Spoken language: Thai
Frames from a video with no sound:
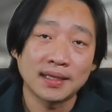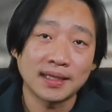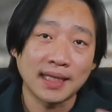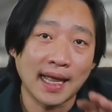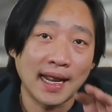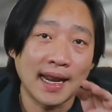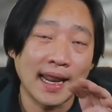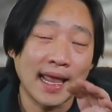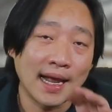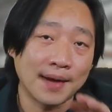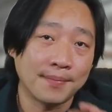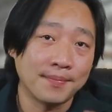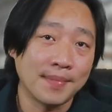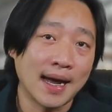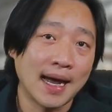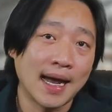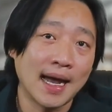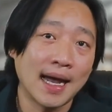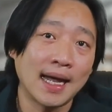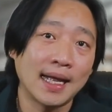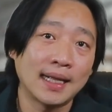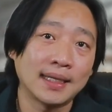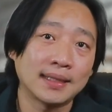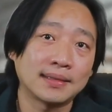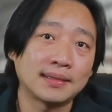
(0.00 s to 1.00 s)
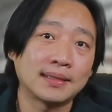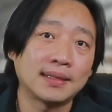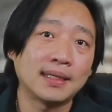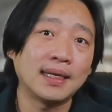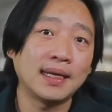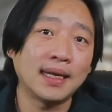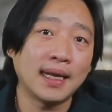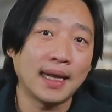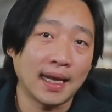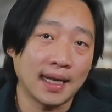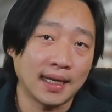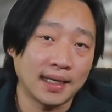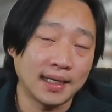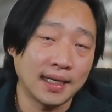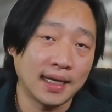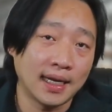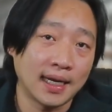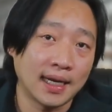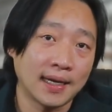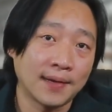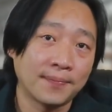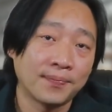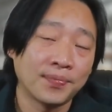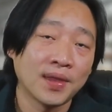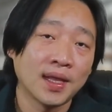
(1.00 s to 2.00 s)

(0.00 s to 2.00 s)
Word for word: แต่แรงม้าที่เห็นเนี่ย